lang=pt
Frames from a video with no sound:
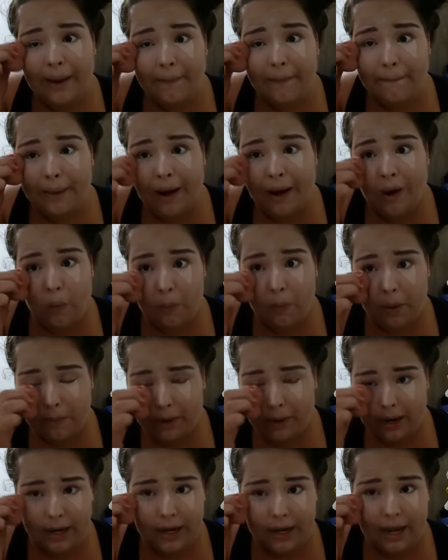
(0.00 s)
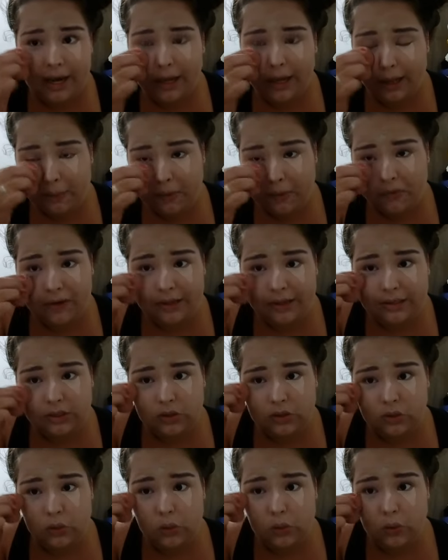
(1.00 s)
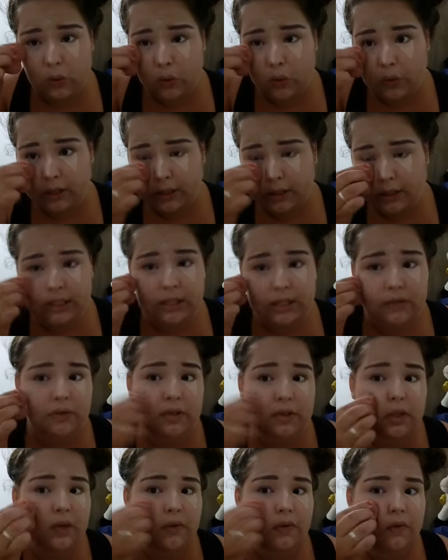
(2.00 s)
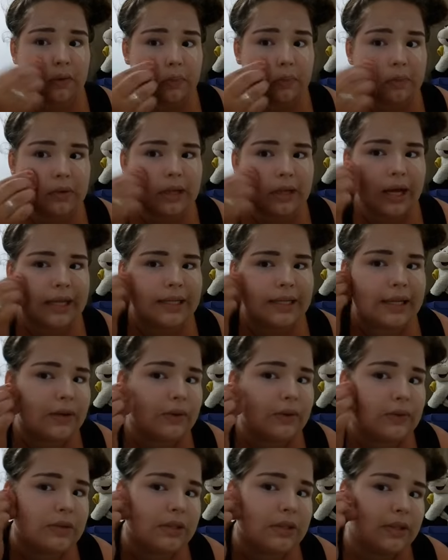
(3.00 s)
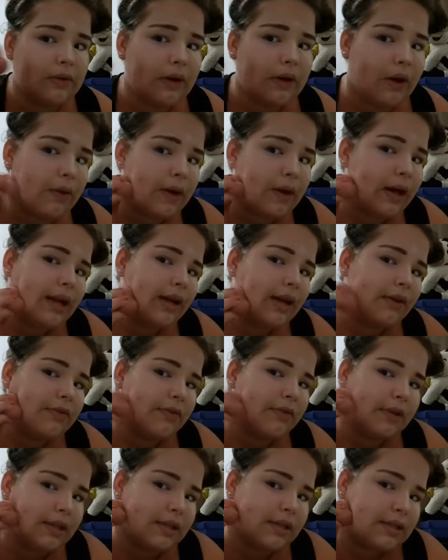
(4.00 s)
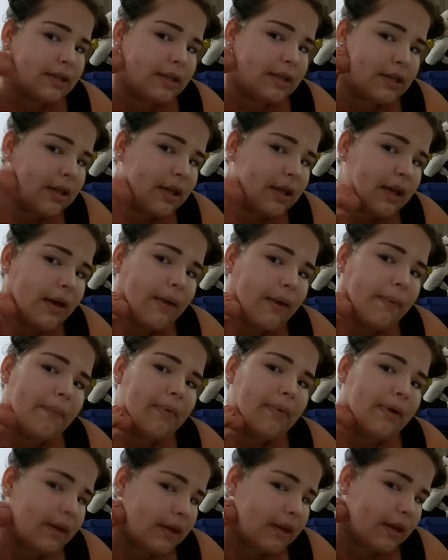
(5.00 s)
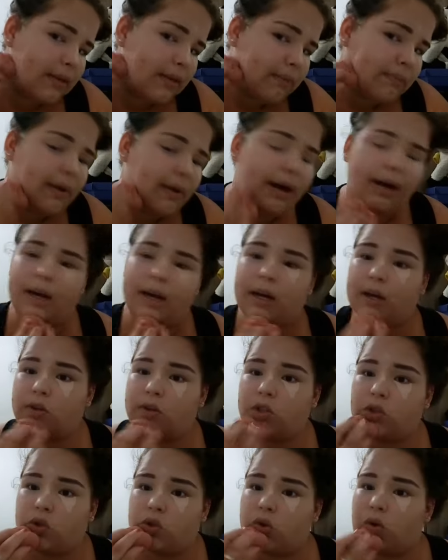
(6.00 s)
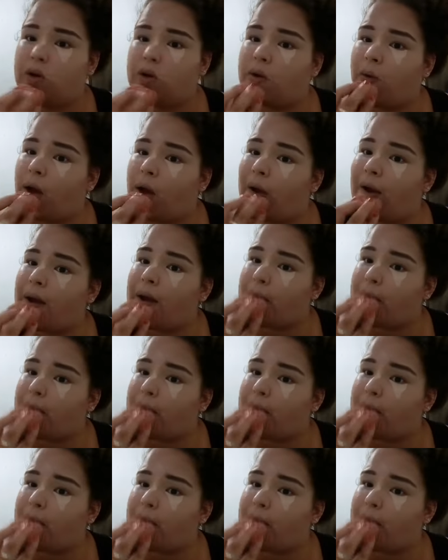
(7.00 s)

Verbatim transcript: a pálpebra. Ela também faz isso com corretivo. Então vamos lá, né? Continuar o que ela fez. Aqui embaixo.